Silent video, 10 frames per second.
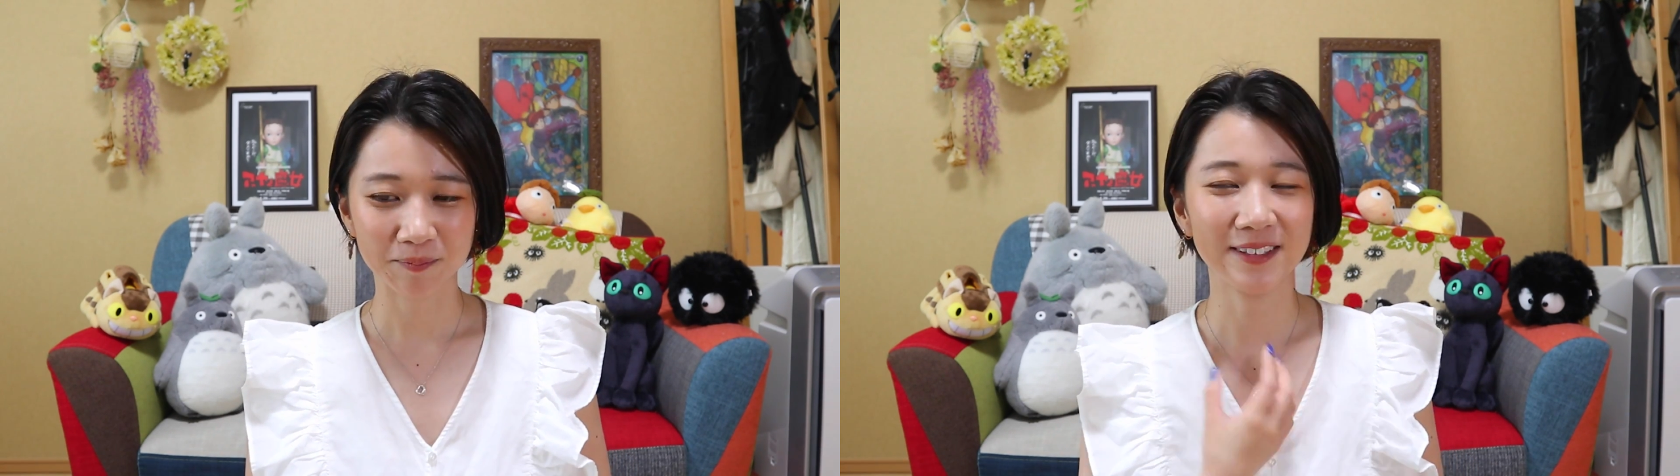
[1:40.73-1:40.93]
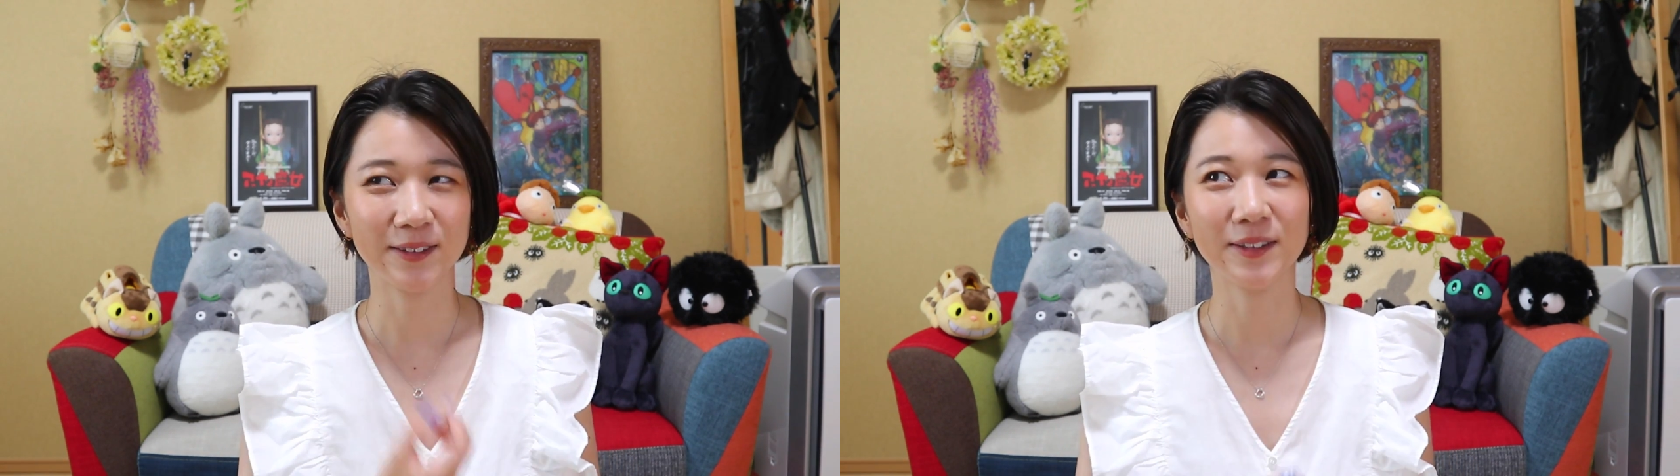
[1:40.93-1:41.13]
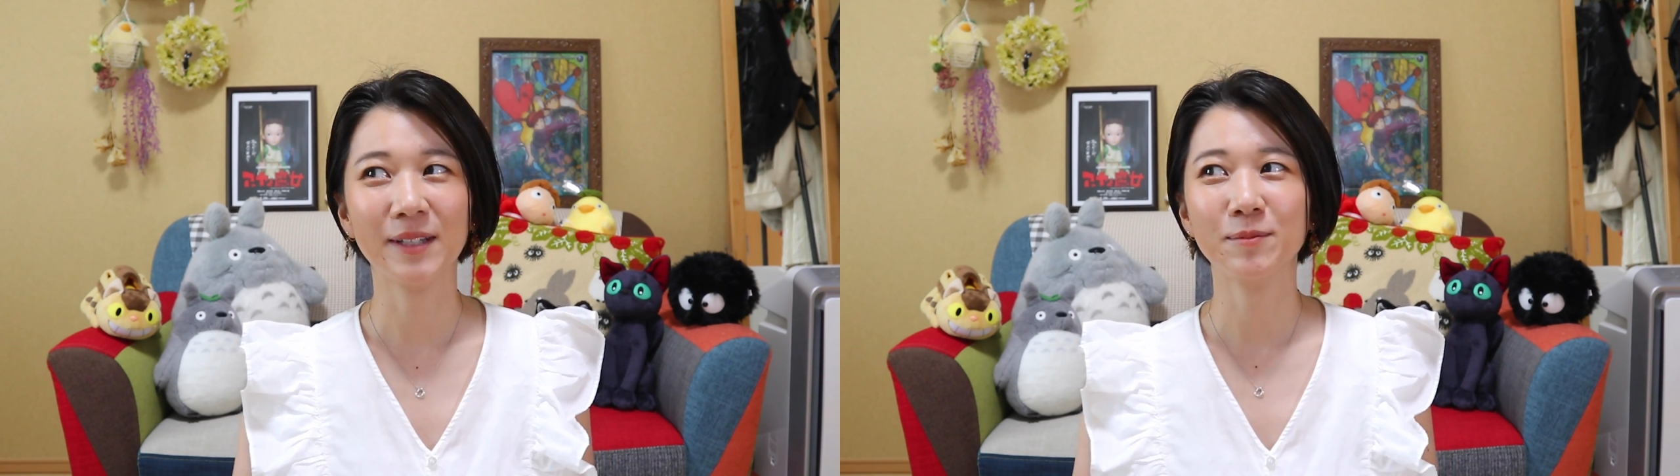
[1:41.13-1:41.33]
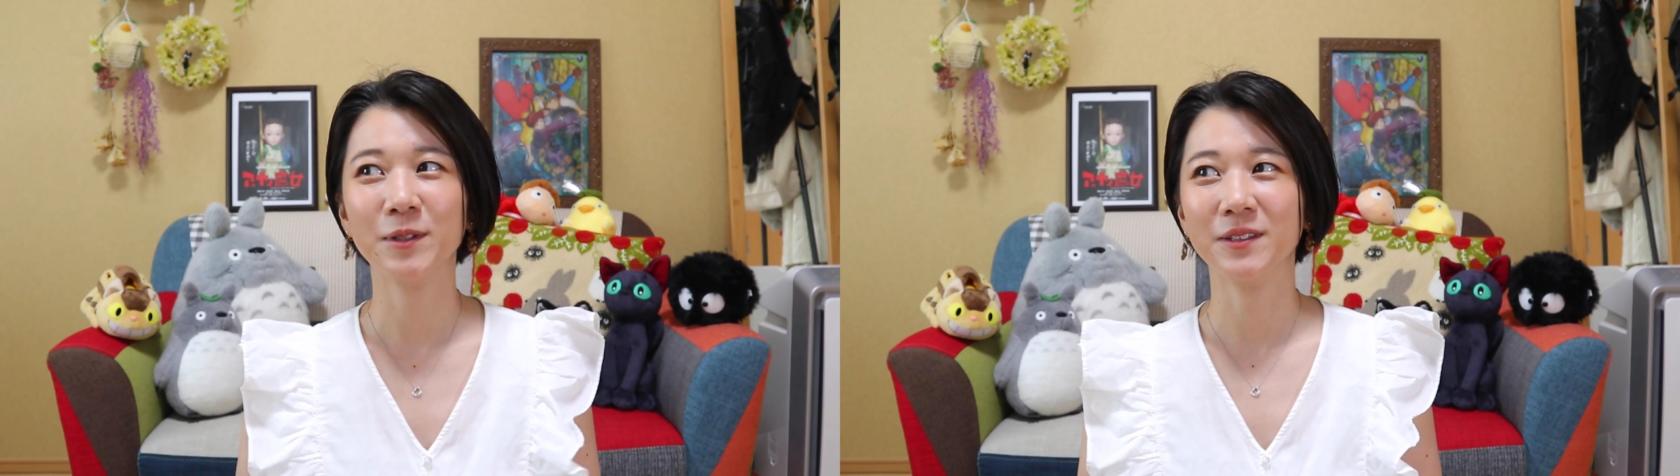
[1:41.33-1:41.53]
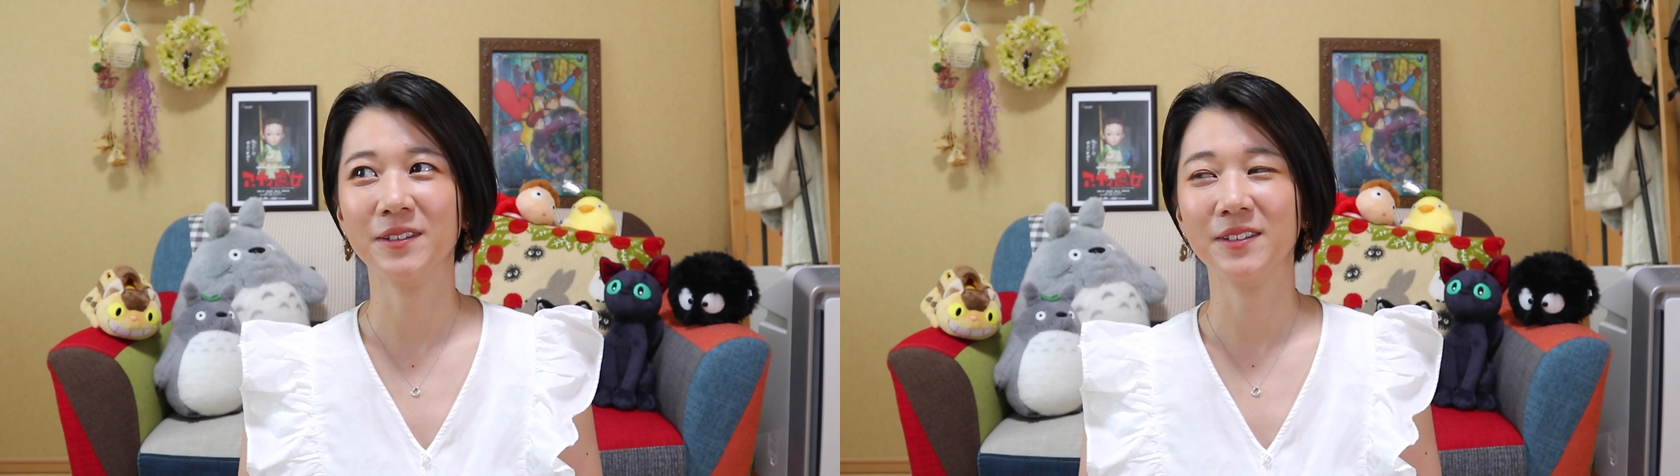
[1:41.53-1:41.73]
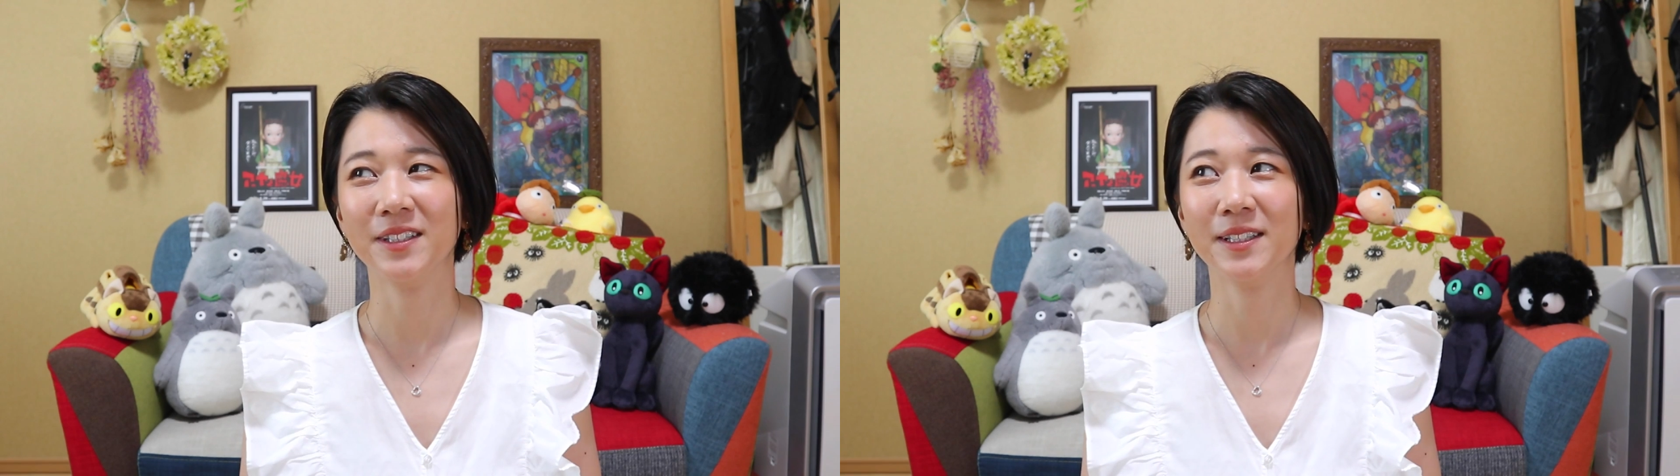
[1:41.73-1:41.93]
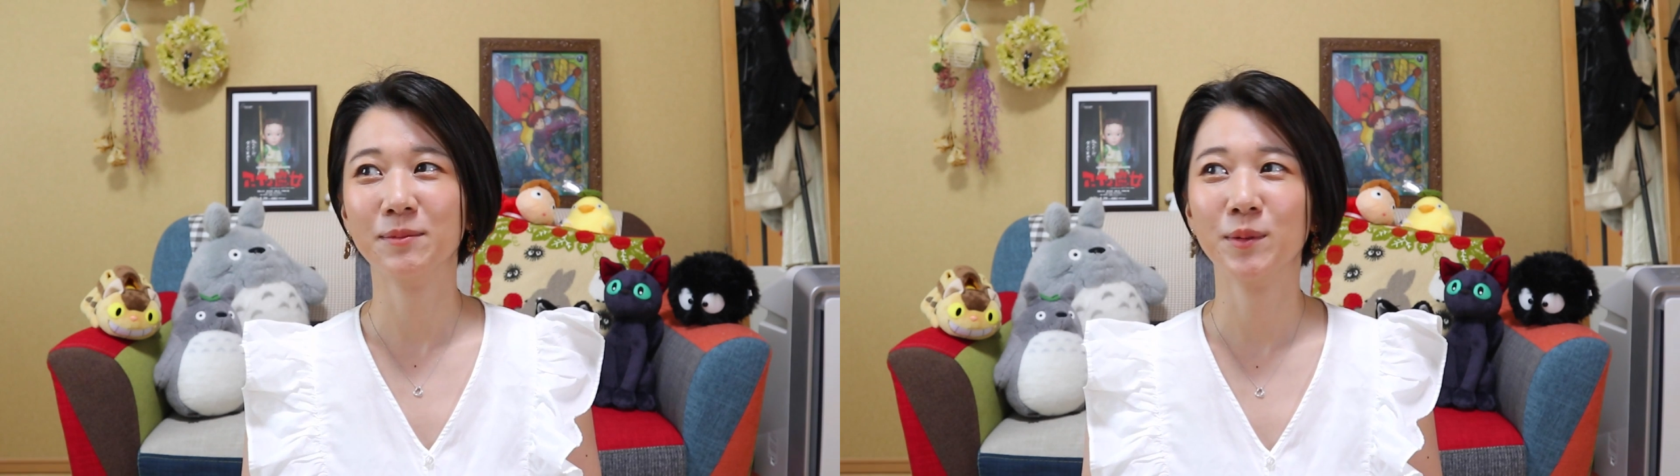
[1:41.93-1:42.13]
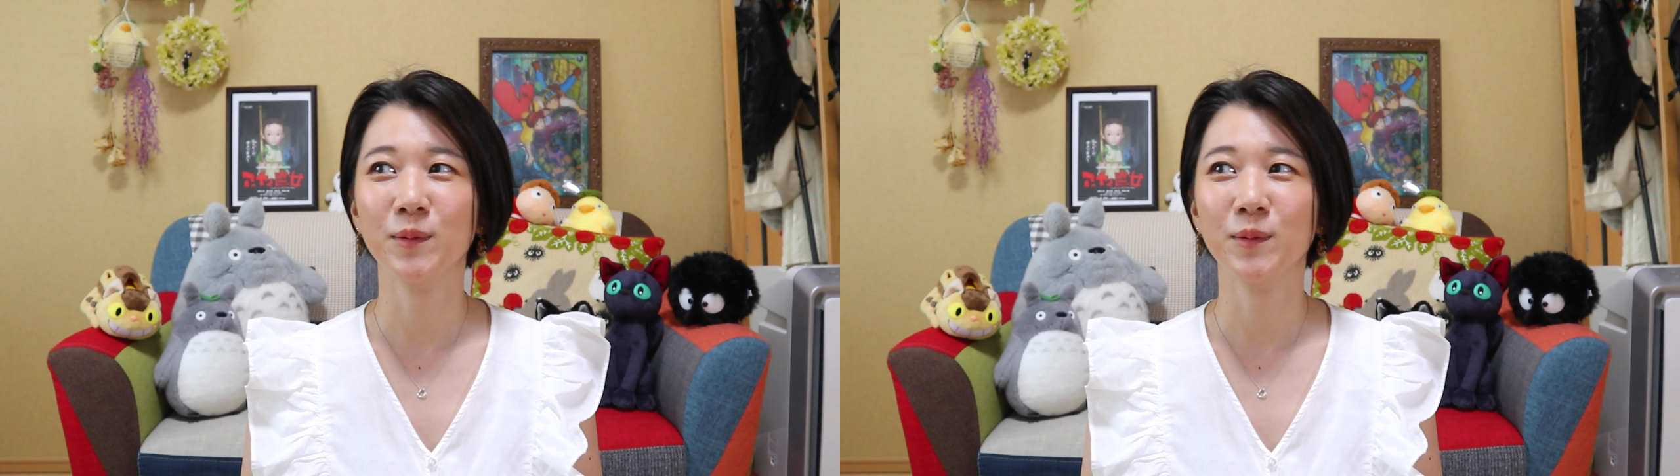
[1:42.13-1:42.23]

冗談っぽく言ってた部